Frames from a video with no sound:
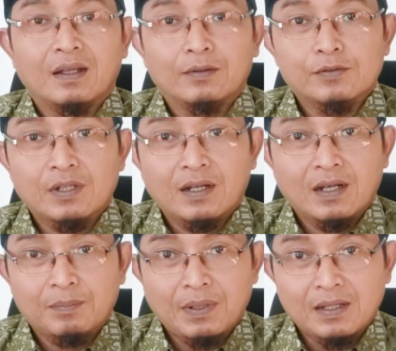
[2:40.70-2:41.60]
Nah, untuk
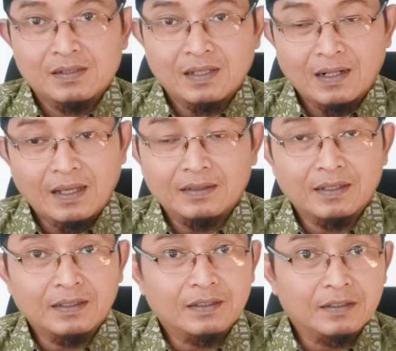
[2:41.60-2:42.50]
sarana pelarisan
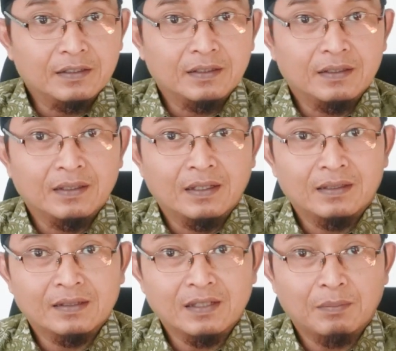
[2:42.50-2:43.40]
lainnya ini
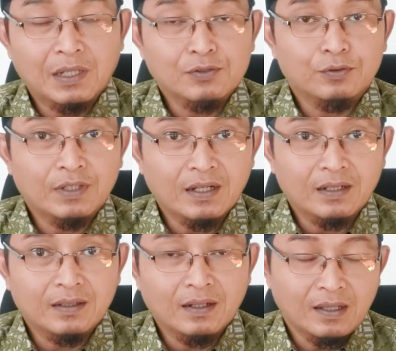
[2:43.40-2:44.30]
yang saya
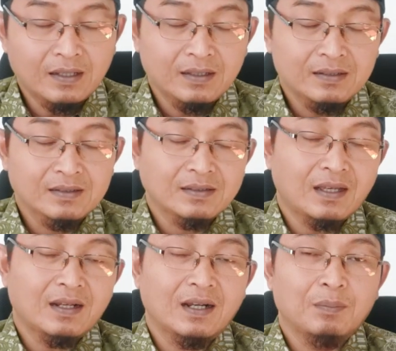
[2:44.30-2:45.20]
maksudkan adalah
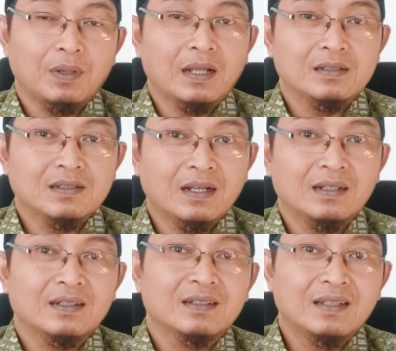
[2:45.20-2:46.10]
sarana
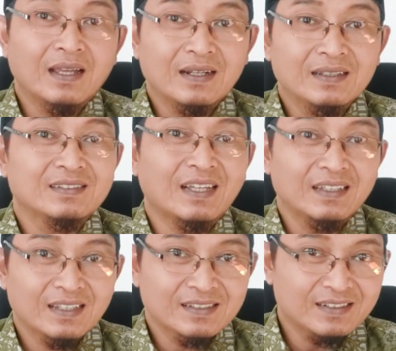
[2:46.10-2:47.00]
pelarisan dari
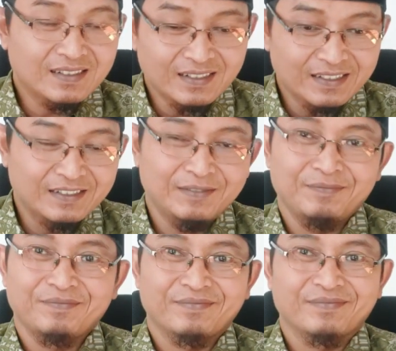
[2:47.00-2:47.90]
saya sendiri,
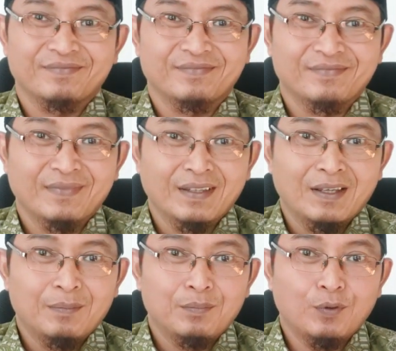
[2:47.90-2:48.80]

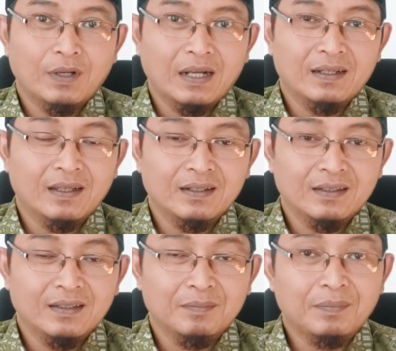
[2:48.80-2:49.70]
bukan
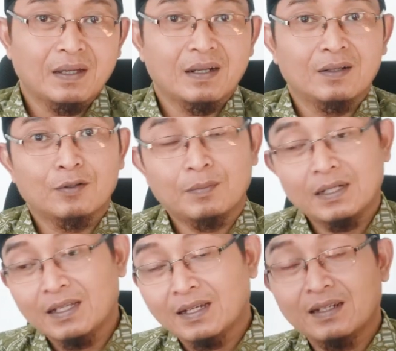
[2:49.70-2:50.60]
dari
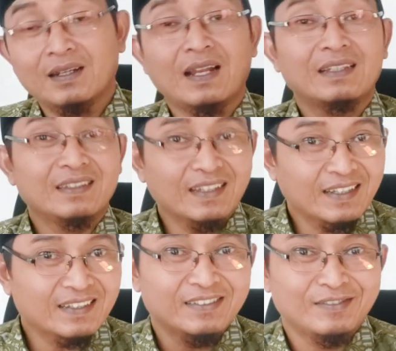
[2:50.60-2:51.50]
paranormal yang lainnya.